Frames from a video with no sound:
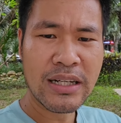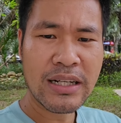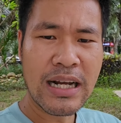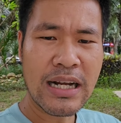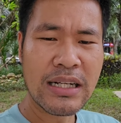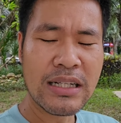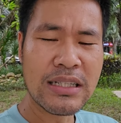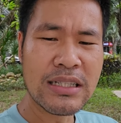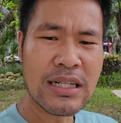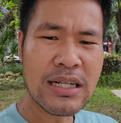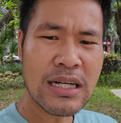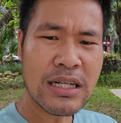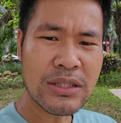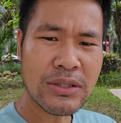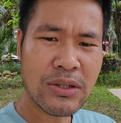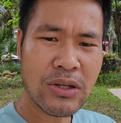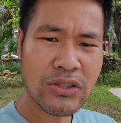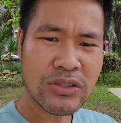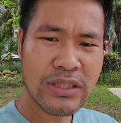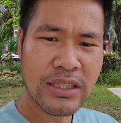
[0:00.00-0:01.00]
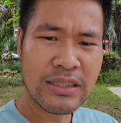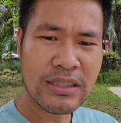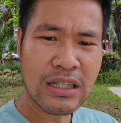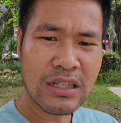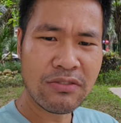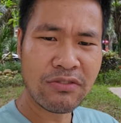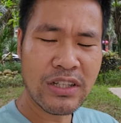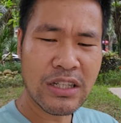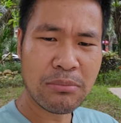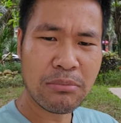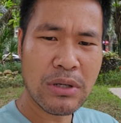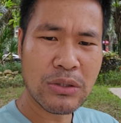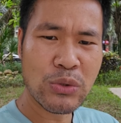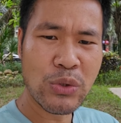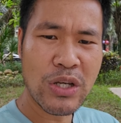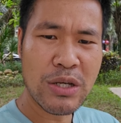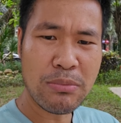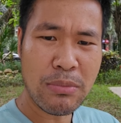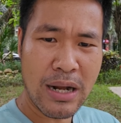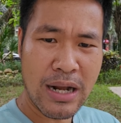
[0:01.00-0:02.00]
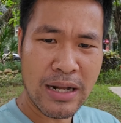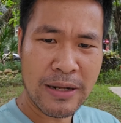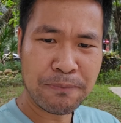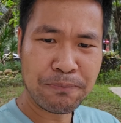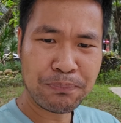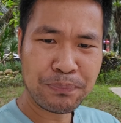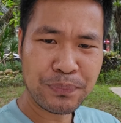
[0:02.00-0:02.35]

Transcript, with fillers: Cái nữa đó chính là cái việc mà thuế má.